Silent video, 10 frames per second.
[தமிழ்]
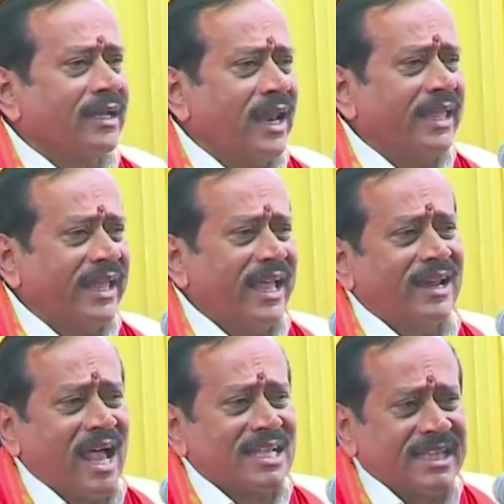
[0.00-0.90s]
ஏன்
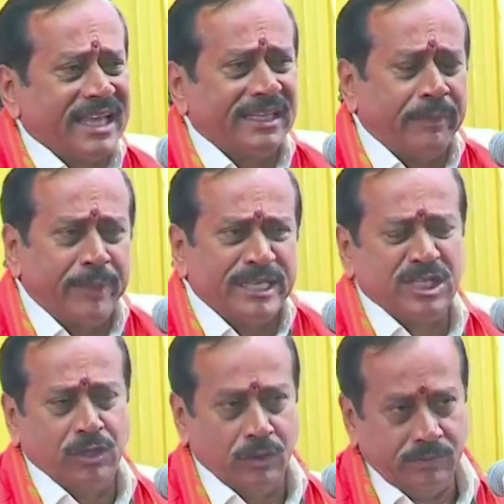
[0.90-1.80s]
ராசா இதை
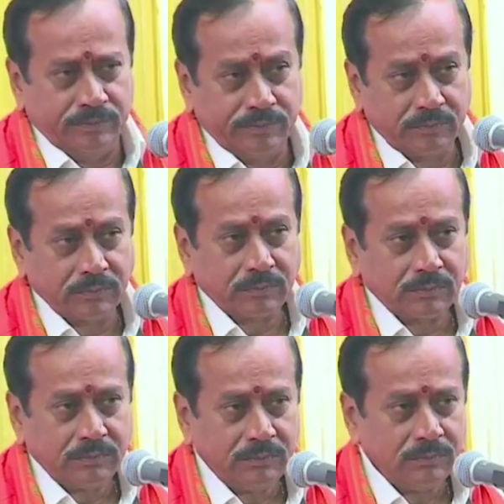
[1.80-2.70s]
பேசணும்
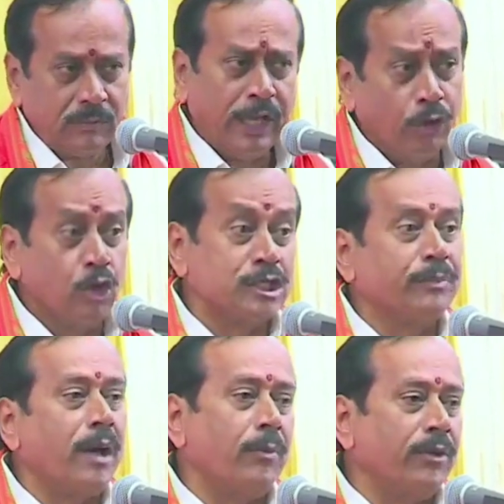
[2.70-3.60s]
யோசிச்சு
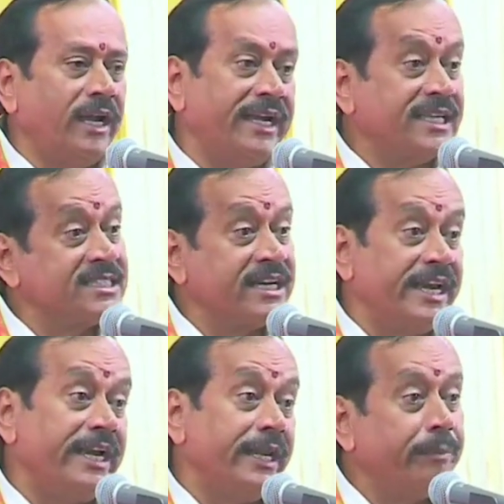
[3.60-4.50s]
பார்ப்போம் லெட்டஸ் ரீட்
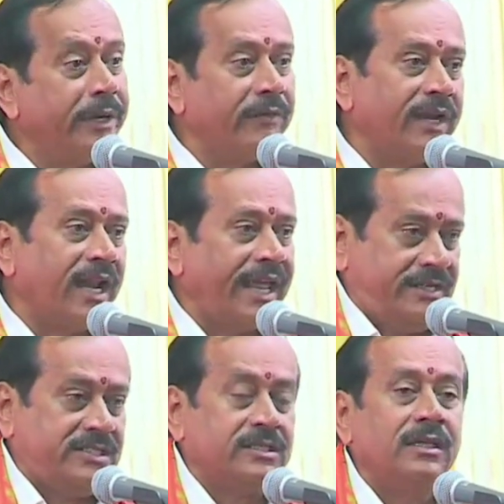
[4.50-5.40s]
இன் பிட்வீன் லைன்ஸ்
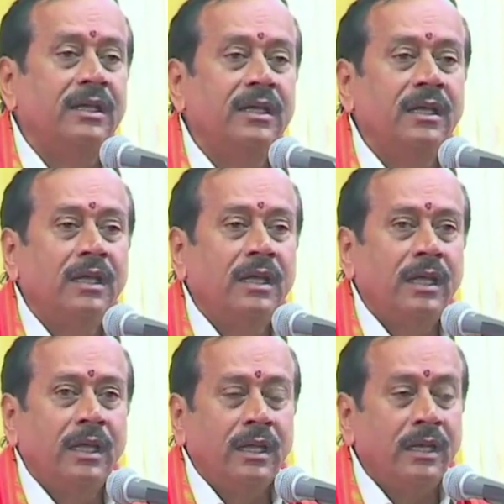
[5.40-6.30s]

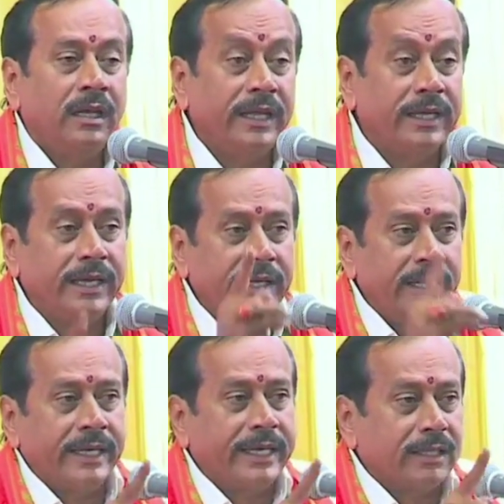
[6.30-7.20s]
நீங்கள்
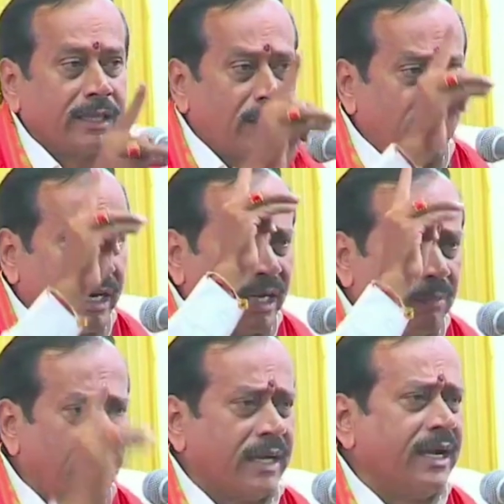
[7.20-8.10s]
இன்னைக்கு தமிழக
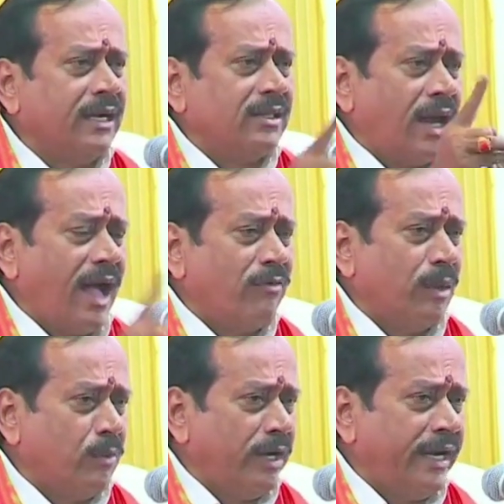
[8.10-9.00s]
மக்கள் திராவிட
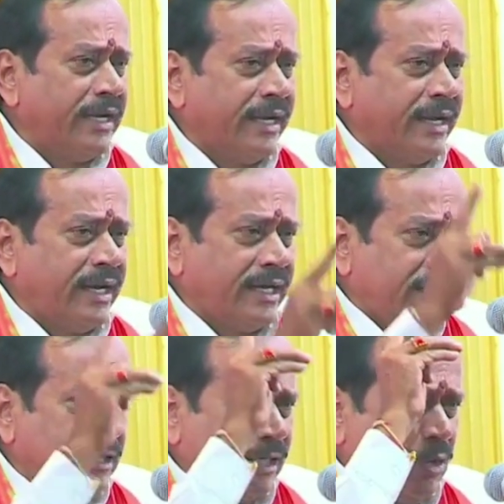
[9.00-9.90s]
முன்னேற்ற கழகத்தினுடைய